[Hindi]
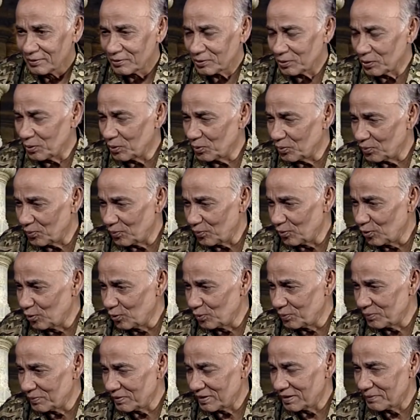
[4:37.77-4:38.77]
तो वो
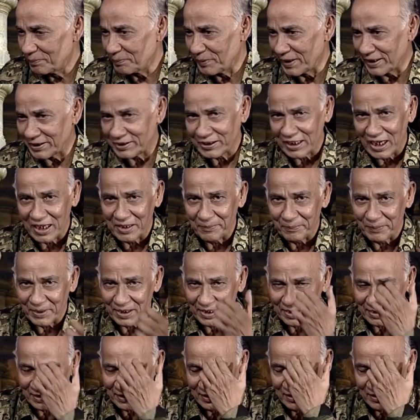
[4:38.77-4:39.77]
पहचान में